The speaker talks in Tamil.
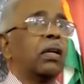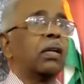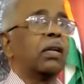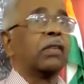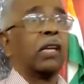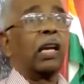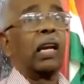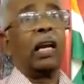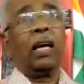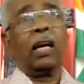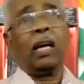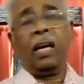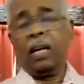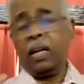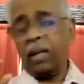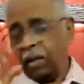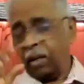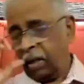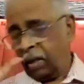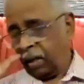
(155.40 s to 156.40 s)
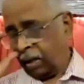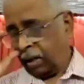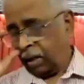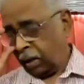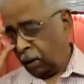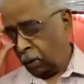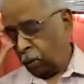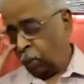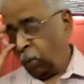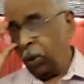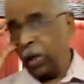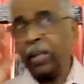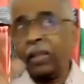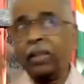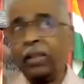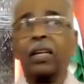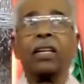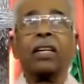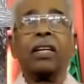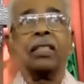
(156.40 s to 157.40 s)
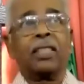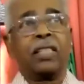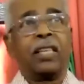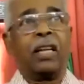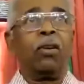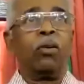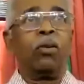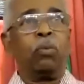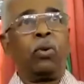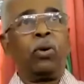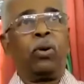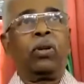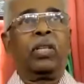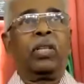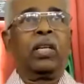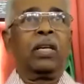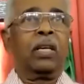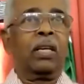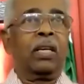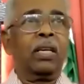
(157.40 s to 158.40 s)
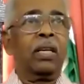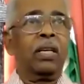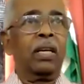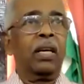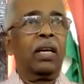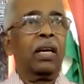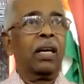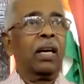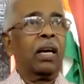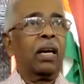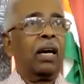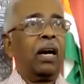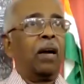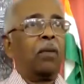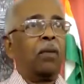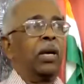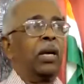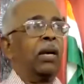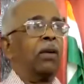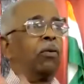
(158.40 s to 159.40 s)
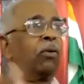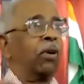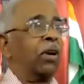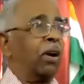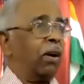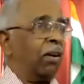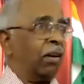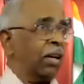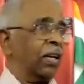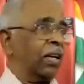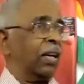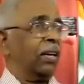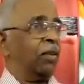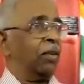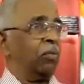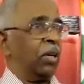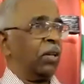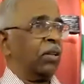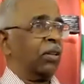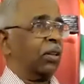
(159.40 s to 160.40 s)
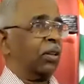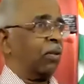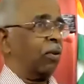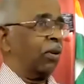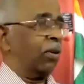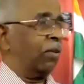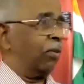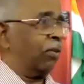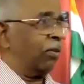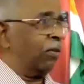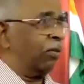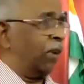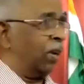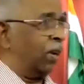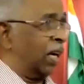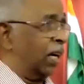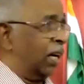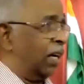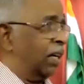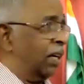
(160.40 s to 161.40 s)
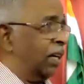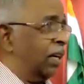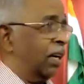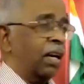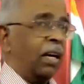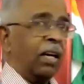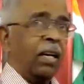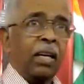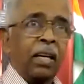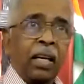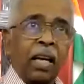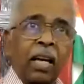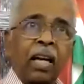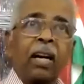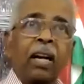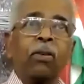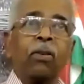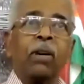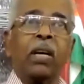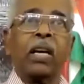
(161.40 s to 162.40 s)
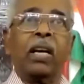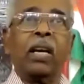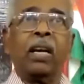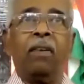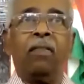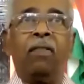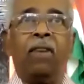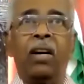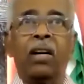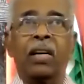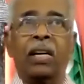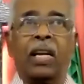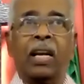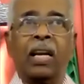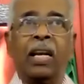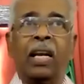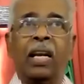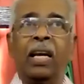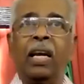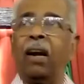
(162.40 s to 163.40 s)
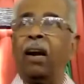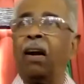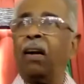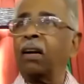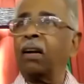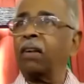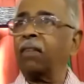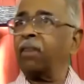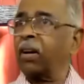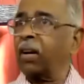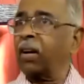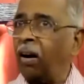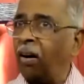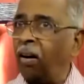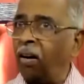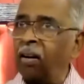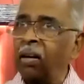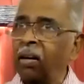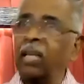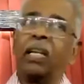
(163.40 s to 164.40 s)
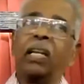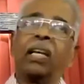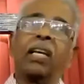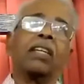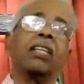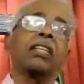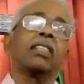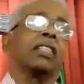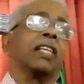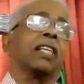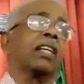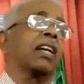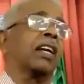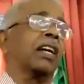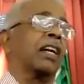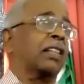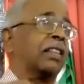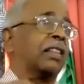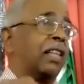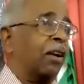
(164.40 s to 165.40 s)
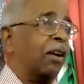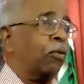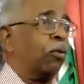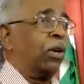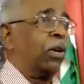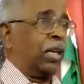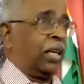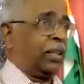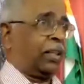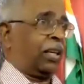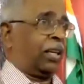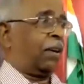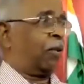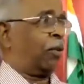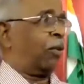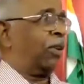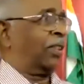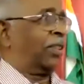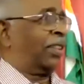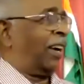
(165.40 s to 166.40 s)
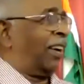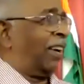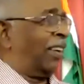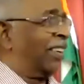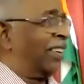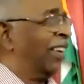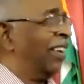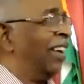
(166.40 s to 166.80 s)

சிலர் ஊழியத்துக்கு செல்லும்போது அப்படியே ஒரு ஹாலிடேயும் எடுத்து கொண்டு வருவார்கள் எங்களுடைய வாழ்க்கையில ஆண்டவர் ஹாலிடேக்கு சென்ற இடத்துல ஊழியத்தை கொடுத்தார்